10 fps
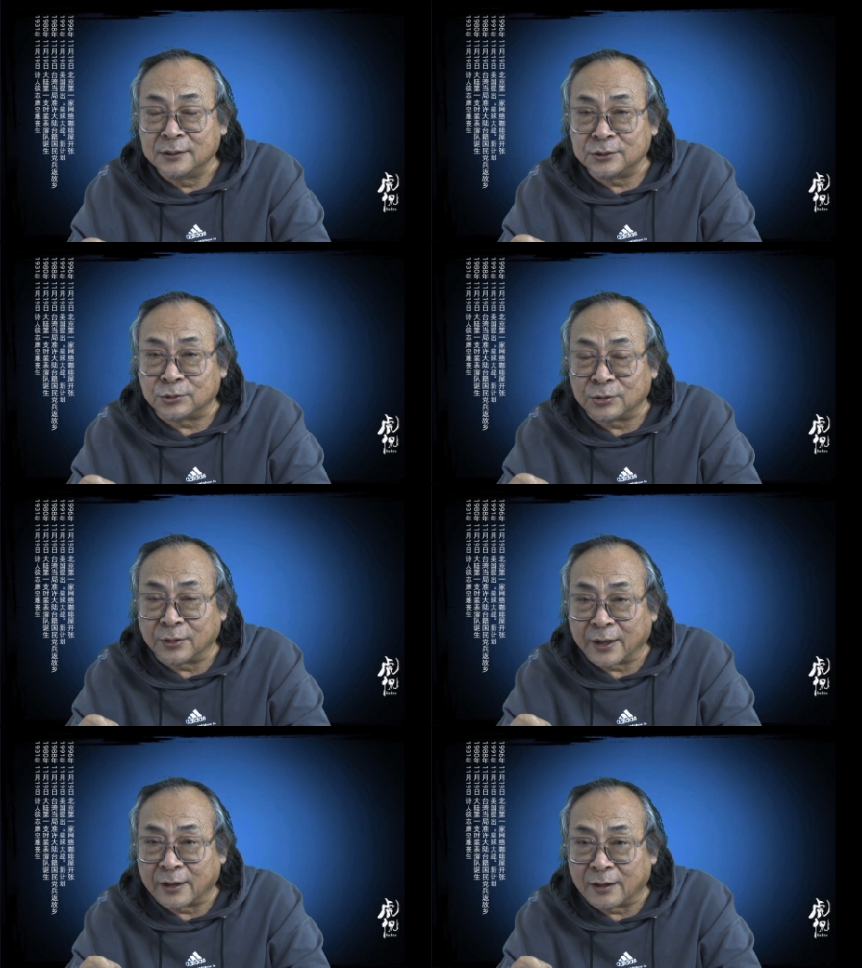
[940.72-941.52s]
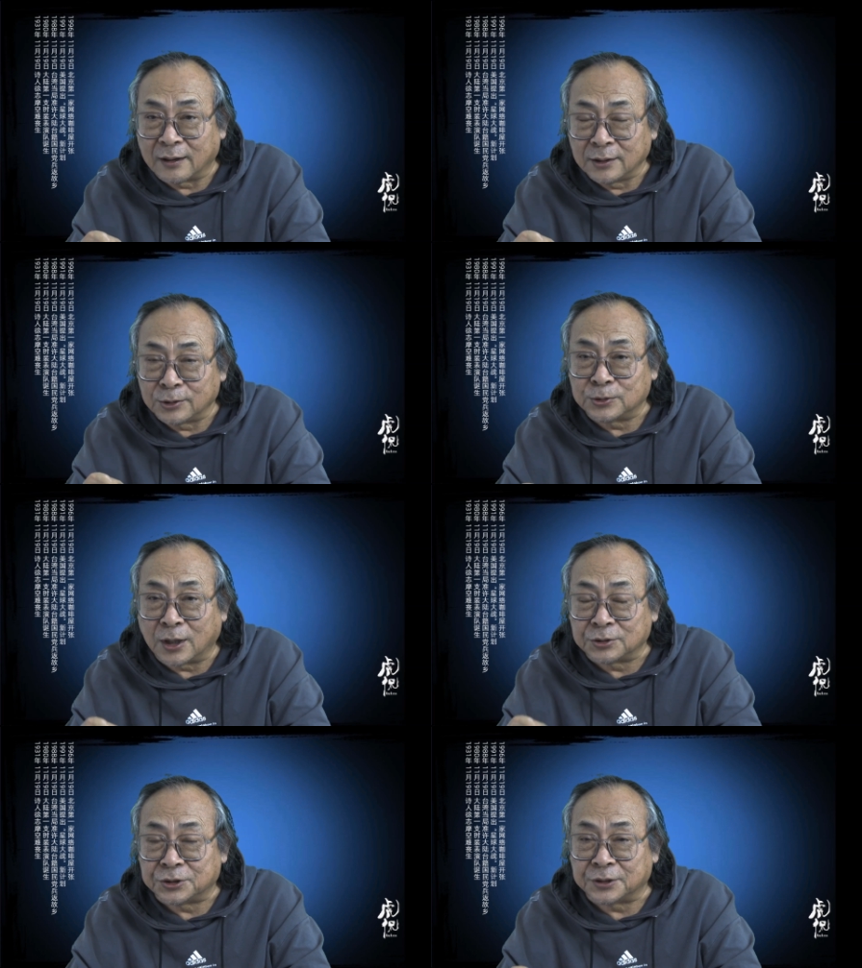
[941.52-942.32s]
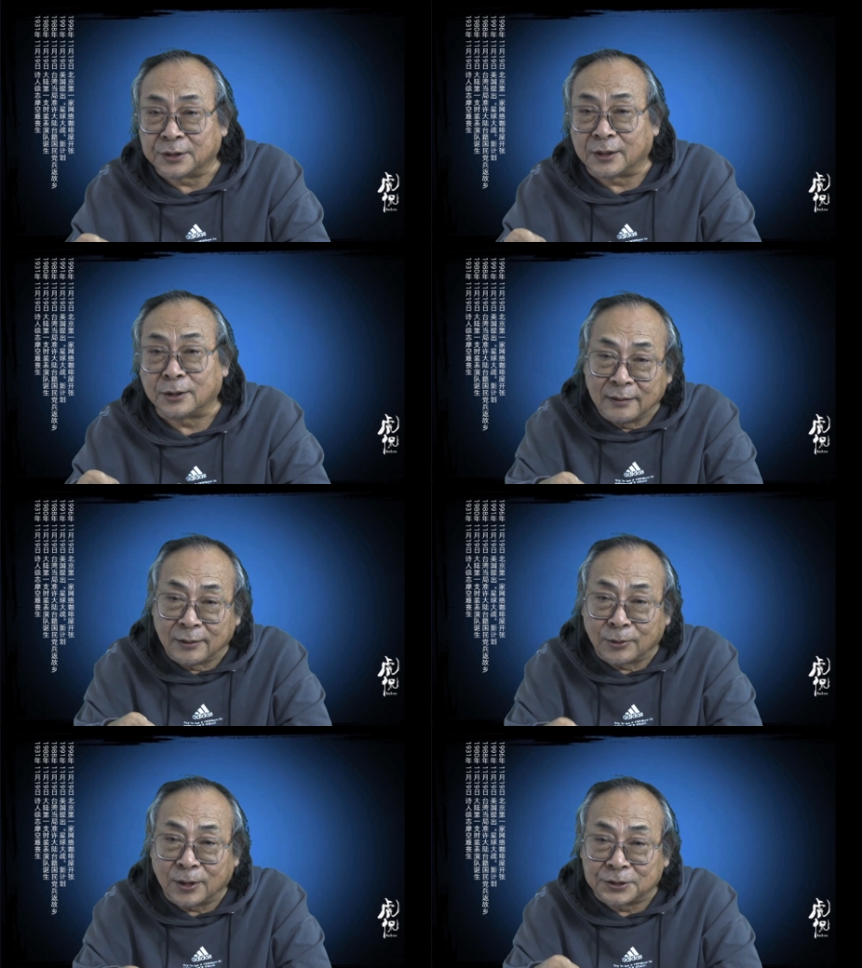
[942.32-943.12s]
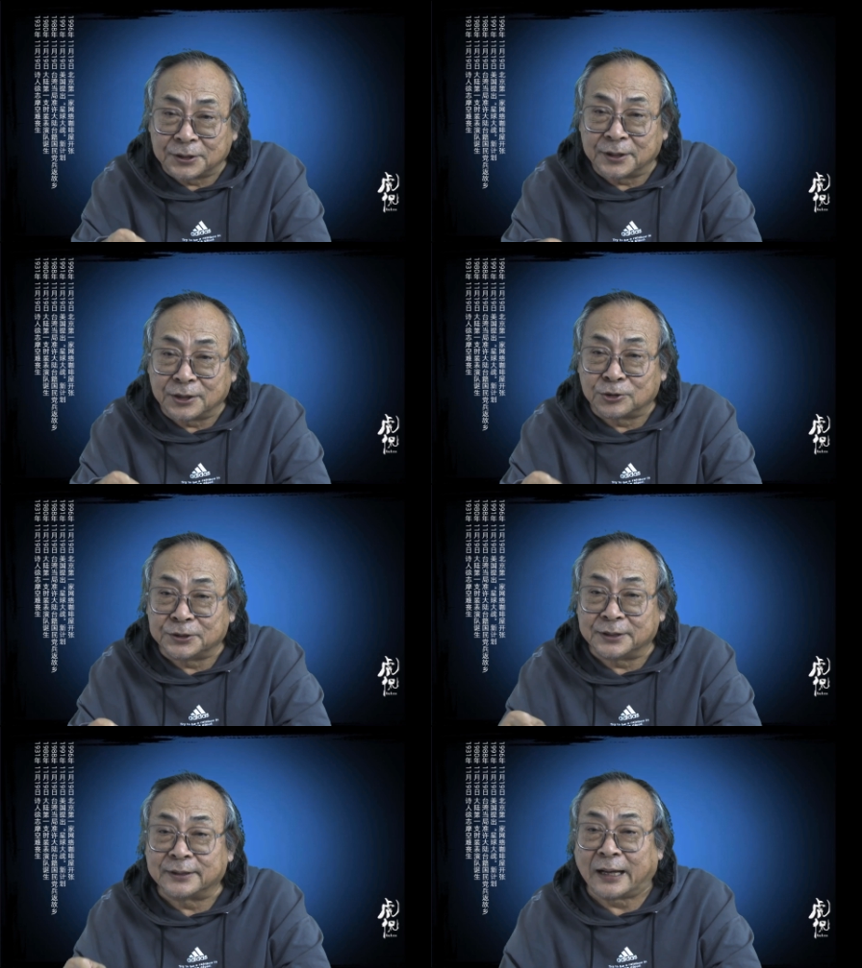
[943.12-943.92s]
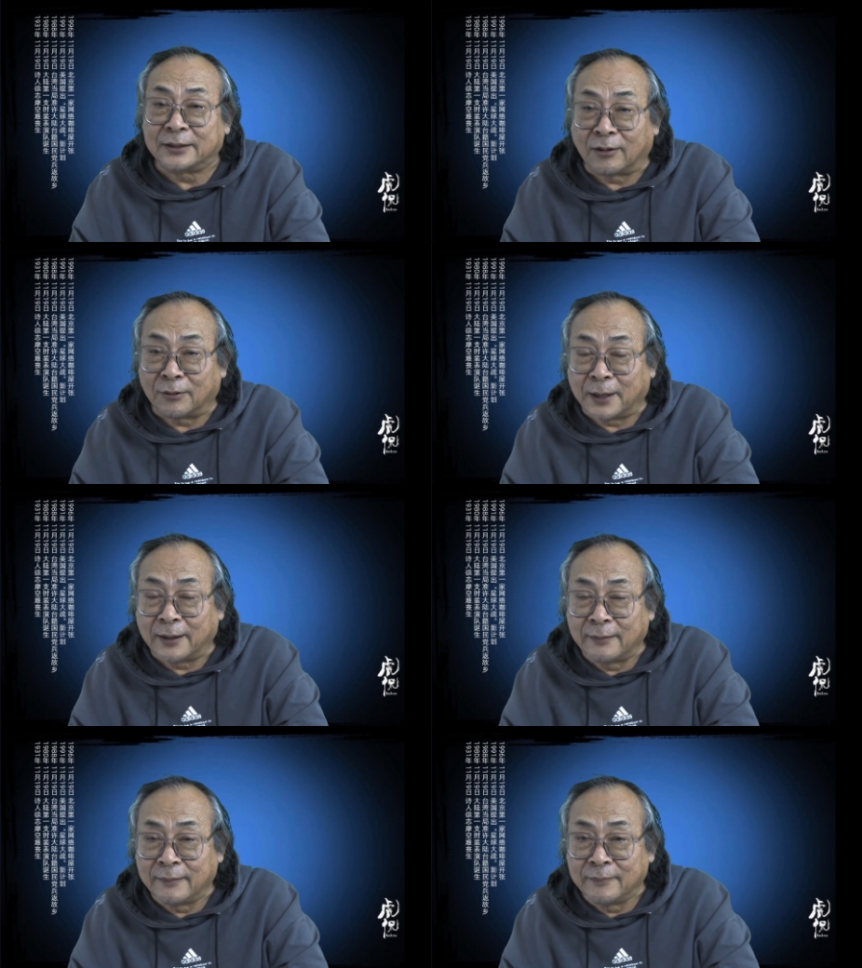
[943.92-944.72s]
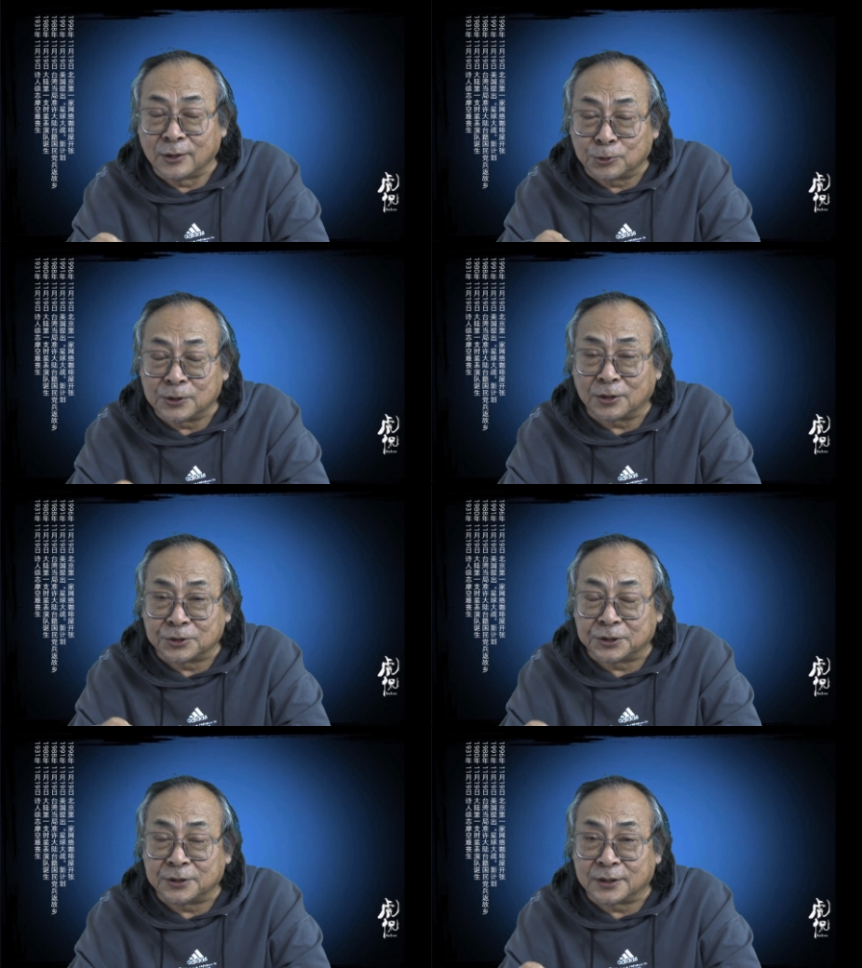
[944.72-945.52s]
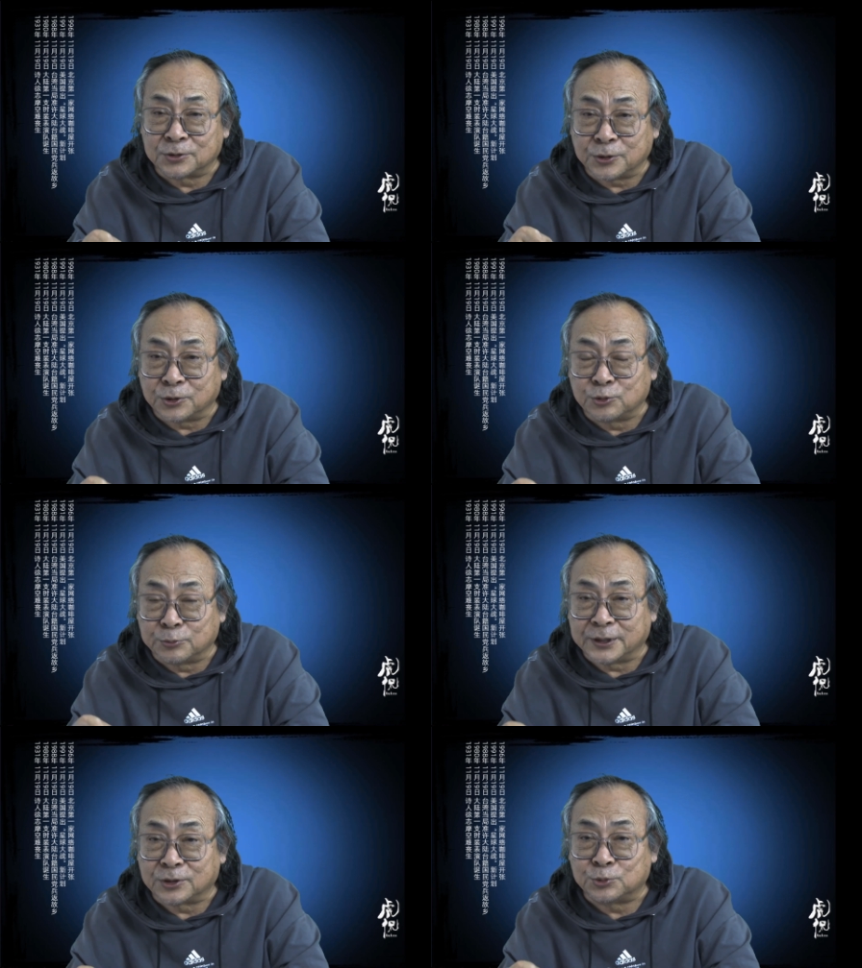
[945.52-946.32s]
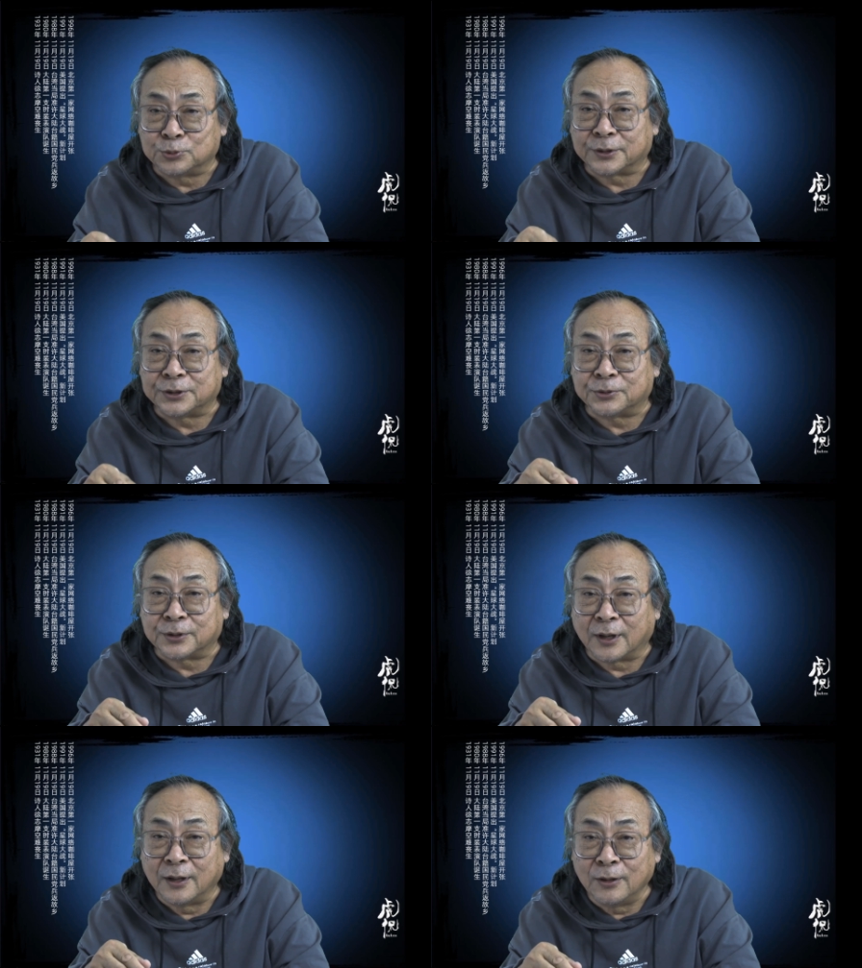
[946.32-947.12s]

就是那个刘少奇的。刘少奇那时候已经打倒了嘛。刘少奇的最著名的著作就是《